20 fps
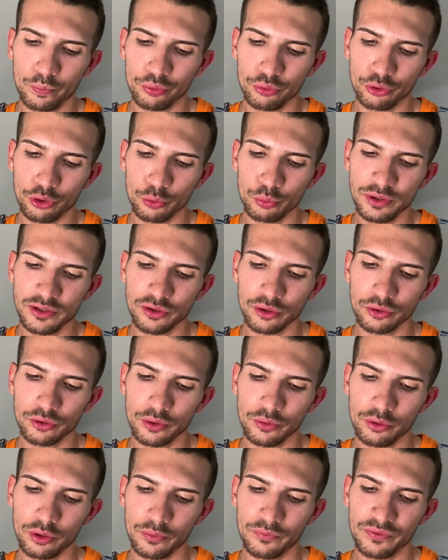plus de 800
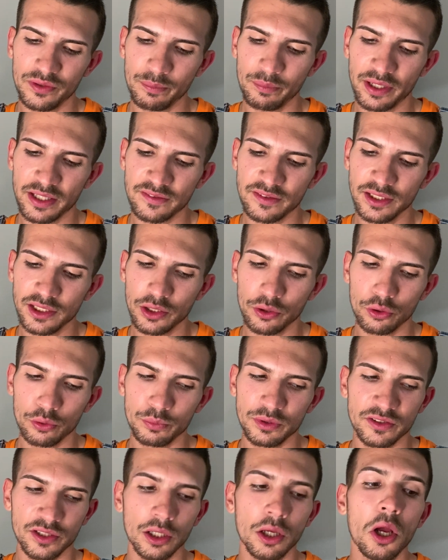tonnes de films plastique
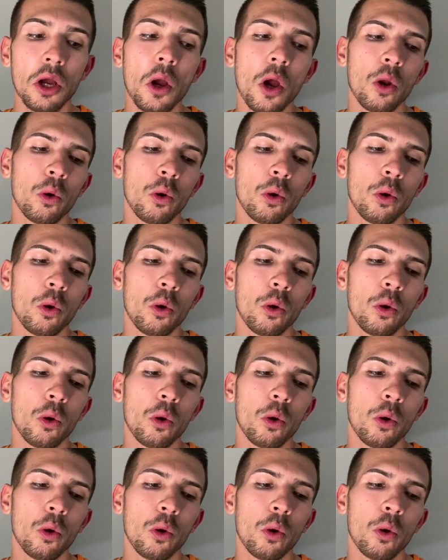économisés